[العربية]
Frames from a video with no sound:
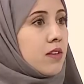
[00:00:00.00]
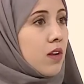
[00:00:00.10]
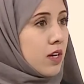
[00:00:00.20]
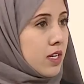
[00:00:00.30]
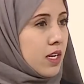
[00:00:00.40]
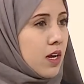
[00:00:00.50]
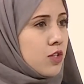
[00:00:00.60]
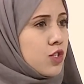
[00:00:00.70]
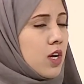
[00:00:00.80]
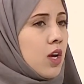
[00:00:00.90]
تلقي
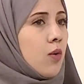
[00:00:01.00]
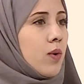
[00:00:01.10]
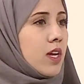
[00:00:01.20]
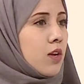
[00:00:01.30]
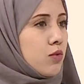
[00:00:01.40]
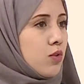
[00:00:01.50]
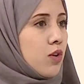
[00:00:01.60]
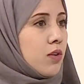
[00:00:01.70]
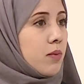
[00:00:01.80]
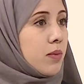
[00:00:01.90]
العلاج ولكنه
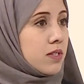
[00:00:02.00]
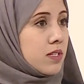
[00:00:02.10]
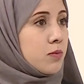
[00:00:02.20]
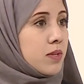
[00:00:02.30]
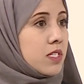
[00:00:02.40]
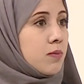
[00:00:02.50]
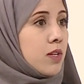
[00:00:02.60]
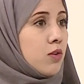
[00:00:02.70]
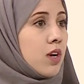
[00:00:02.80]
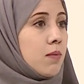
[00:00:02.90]
دور بسيط بالنسبة
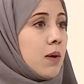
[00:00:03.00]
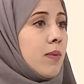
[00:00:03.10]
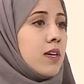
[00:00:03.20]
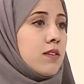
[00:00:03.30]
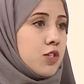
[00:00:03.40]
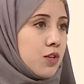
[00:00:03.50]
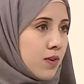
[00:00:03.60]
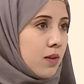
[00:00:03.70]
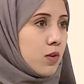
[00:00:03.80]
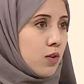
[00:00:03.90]
لدورنا ما بعد
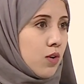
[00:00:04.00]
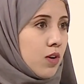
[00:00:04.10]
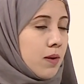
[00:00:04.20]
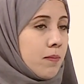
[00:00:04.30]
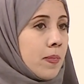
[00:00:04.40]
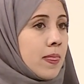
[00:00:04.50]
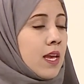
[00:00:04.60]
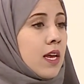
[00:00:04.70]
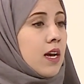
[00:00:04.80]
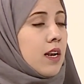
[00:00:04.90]
الشفاء من كورونا
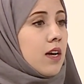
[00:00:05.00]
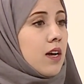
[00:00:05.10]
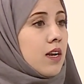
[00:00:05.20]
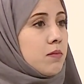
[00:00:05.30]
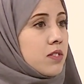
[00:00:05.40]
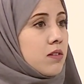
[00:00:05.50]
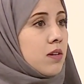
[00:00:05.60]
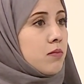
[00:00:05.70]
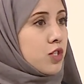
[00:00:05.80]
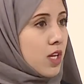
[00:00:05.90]
هلا الم الصدر
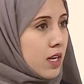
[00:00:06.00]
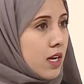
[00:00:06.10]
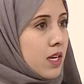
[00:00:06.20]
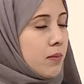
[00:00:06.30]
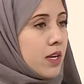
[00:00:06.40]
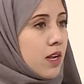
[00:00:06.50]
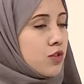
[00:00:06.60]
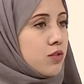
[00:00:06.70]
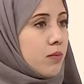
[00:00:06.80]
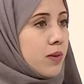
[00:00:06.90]
بنشتغل عليه بالعلاج
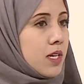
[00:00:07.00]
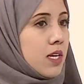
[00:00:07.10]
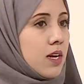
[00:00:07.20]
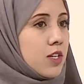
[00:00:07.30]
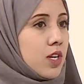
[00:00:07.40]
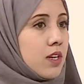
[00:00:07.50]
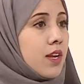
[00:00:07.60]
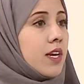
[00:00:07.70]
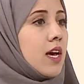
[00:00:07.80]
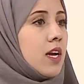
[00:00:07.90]
الطبيعي عشان
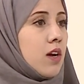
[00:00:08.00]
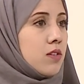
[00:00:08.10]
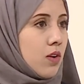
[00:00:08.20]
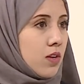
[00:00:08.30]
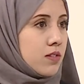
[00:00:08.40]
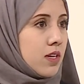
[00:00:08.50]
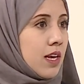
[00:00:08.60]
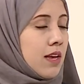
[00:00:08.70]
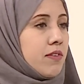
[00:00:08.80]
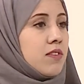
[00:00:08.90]
نرخي هاي العضلات
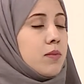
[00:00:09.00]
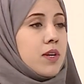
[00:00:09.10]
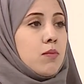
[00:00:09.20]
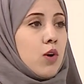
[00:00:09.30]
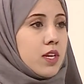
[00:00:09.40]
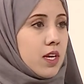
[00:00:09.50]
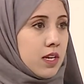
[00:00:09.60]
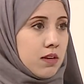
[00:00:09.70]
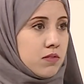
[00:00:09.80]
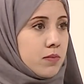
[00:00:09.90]
في تمارين
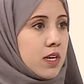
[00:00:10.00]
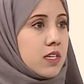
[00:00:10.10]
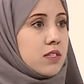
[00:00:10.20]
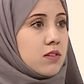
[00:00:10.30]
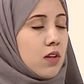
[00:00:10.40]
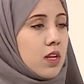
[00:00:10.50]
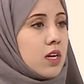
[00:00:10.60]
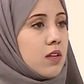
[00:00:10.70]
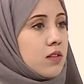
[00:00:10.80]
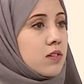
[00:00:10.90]
معينه تمارين استطاله
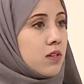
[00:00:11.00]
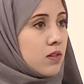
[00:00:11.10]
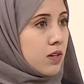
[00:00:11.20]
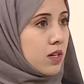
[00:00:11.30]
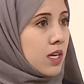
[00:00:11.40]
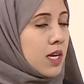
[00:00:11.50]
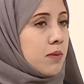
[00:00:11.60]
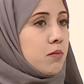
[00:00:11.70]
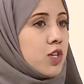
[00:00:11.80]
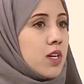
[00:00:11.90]
لعضلات الصدر
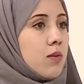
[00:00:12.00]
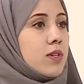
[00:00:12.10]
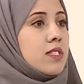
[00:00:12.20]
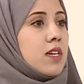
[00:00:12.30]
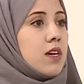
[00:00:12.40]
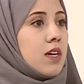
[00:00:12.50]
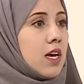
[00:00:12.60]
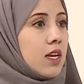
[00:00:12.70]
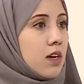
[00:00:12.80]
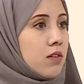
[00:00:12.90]
مشان اوسع
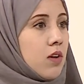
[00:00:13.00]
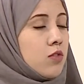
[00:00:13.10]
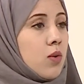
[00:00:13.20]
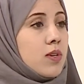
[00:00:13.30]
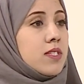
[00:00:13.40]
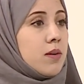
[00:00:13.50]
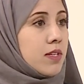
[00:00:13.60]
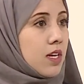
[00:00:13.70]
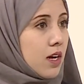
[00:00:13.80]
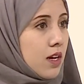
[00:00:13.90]
هاي العضلات واوسع
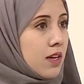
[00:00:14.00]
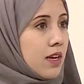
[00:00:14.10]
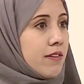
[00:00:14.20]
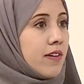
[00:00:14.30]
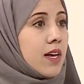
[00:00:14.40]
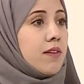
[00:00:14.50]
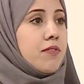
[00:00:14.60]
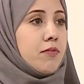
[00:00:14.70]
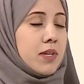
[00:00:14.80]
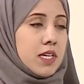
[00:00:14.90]
مداها
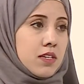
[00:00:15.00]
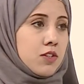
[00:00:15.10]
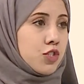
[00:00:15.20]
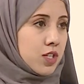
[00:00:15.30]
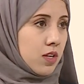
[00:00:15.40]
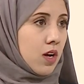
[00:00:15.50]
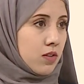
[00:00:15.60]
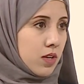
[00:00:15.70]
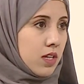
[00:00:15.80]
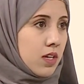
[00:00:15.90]
فاخفف من حده الشد
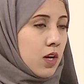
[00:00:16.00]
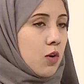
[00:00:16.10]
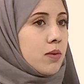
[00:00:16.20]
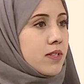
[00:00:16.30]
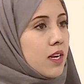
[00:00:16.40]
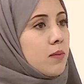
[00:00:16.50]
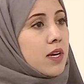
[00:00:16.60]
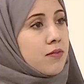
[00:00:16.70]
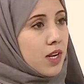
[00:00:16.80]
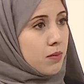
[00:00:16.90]
العضلي وبالتالي
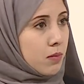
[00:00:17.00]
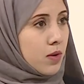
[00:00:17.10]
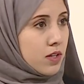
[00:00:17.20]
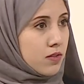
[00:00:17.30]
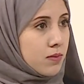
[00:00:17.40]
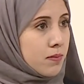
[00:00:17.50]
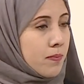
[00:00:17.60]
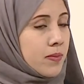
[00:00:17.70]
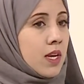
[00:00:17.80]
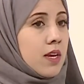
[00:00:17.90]
بخف الم المريض
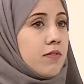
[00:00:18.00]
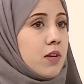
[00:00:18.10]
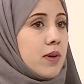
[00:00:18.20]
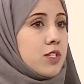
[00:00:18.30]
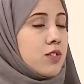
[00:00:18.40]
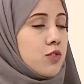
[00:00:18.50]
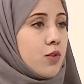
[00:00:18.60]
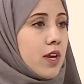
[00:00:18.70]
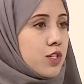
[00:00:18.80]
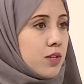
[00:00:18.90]
في بيشنت
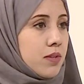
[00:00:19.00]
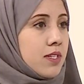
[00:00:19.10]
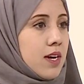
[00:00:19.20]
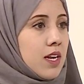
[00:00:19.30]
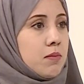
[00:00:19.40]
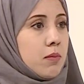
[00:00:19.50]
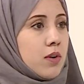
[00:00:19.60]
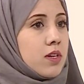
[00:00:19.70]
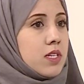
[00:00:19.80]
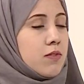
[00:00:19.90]
اديوكيشن بدي اعلم
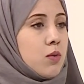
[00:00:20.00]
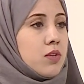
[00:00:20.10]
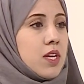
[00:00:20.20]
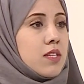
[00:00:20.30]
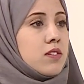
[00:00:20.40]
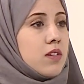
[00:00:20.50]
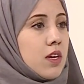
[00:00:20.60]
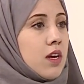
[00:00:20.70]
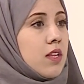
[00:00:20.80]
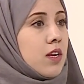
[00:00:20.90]
المريض كيف الوضعيات
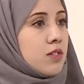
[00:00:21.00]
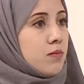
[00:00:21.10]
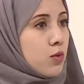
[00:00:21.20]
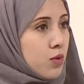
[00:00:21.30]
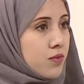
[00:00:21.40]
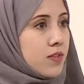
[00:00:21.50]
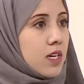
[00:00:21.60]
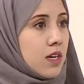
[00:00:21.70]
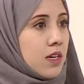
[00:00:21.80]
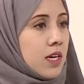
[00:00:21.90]
الصحيحه اللي لازم يقعد
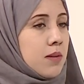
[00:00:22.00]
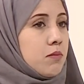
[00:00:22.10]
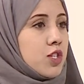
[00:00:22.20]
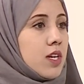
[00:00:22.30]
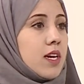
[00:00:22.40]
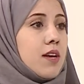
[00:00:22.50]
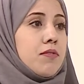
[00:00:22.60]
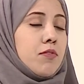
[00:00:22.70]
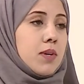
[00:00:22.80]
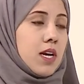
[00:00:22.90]
فيها مشان
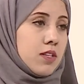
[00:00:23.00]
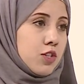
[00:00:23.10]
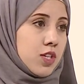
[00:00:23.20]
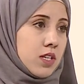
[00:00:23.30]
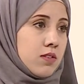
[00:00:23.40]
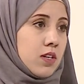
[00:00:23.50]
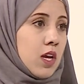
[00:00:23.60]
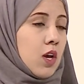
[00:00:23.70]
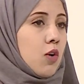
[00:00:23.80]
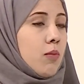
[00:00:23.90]
يخفف من هذا الشد
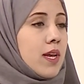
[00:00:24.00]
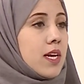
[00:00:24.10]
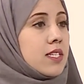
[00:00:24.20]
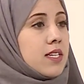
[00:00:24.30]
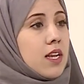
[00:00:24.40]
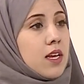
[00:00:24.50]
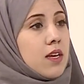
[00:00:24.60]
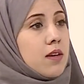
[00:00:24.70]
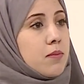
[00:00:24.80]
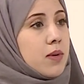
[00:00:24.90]
وما يعكس عليه
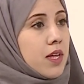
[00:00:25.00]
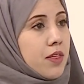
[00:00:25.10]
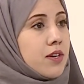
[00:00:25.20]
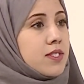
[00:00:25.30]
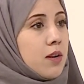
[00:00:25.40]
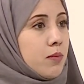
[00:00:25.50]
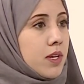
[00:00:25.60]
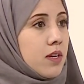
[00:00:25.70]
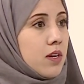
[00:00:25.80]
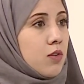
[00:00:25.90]
باثر
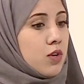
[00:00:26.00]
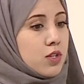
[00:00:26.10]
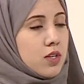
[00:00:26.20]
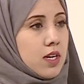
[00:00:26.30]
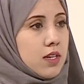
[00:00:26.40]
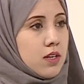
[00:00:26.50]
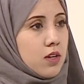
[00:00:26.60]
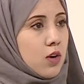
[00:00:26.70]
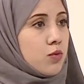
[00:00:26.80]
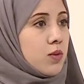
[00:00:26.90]
سلبي انه يعني
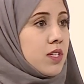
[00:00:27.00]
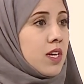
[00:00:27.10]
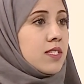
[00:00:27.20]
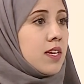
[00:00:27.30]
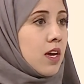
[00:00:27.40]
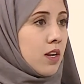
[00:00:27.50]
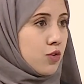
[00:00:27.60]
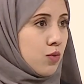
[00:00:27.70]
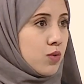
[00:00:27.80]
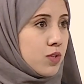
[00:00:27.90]
ياخذ وضعيات سيئه
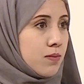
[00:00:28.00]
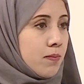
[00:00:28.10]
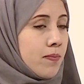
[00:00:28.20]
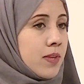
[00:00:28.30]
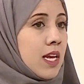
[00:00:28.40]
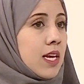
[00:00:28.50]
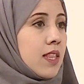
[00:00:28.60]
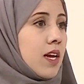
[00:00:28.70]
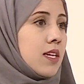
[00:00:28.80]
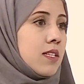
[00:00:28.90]
للجلوس
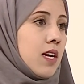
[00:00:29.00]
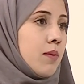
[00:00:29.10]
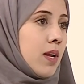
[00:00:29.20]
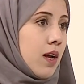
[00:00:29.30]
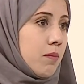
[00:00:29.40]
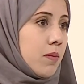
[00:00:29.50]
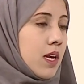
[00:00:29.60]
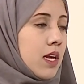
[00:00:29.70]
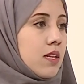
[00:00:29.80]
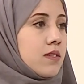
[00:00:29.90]
كذلك التعب العام
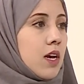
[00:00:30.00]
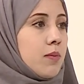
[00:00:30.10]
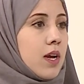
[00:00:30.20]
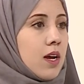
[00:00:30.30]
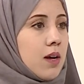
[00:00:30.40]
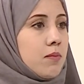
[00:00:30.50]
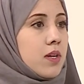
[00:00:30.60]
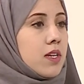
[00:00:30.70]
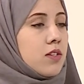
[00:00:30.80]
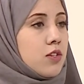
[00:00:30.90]
التعب العام
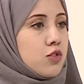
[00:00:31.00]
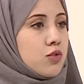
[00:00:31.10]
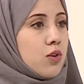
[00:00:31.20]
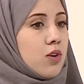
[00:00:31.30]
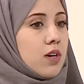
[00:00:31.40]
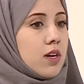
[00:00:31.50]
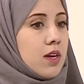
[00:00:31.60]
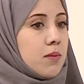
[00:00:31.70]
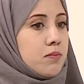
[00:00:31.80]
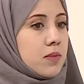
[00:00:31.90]
نتيجته
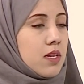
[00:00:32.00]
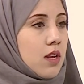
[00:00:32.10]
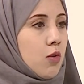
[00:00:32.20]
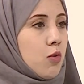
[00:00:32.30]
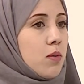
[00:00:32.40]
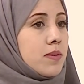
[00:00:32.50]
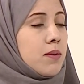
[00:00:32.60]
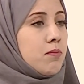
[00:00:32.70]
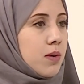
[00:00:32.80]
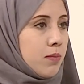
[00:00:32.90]
آه، او هو
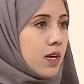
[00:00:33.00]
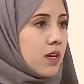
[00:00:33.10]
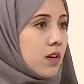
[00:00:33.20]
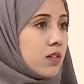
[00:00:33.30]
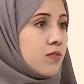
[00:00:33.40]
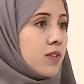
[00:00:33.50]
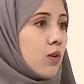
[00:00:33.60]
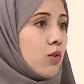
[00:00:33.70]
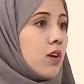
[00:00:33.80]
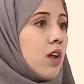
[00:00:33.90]
بيسبب نقص في
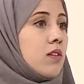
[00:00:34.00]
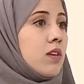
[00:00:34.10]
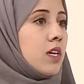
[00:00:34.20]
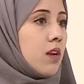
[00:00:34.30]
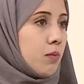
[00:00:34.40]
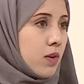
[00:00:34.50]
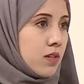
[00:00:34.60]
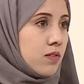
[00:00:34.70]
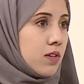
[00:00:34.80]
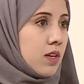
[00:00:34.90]
القدره العضليه
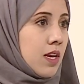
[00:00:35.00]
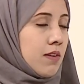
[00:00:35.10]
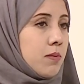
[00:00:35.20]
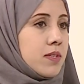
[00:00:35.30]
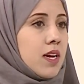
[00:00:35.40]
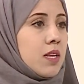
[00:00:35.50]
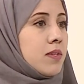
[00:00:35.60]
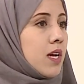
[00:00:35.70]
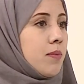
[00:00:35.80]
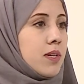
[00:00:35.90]
للمريض فبالتالي
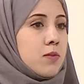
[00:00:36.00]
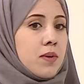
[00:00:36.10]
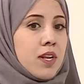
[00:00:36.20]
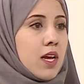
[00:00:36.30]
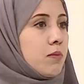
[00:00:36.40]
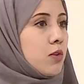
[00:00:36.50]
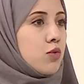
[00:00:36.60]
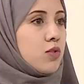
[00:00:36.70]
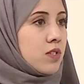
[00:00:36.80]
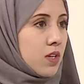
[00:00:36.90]
بتعب عند بذل اي
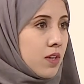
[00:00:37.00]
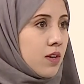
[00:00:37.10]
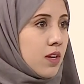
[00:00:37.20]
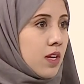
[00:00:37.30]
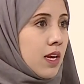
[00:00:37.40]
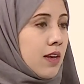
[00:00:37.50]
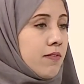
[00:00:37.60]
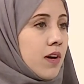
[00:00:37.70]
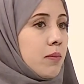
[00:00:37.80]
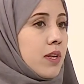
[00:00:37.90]
مجهود صغير
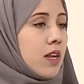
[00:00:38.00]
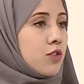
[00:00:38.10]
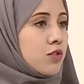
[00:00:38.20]
فبالعلاج